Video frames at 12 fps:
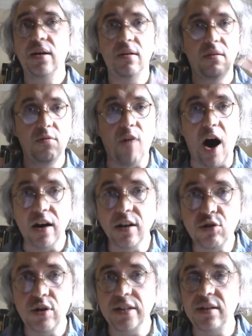Ee,
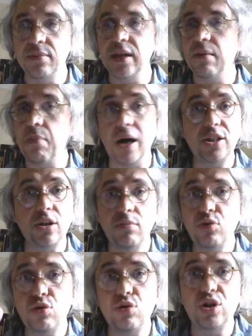varlık üretime başka
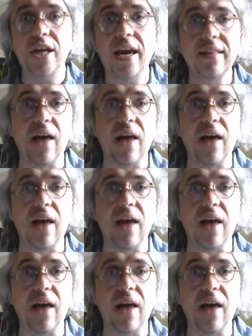bir sürü şeye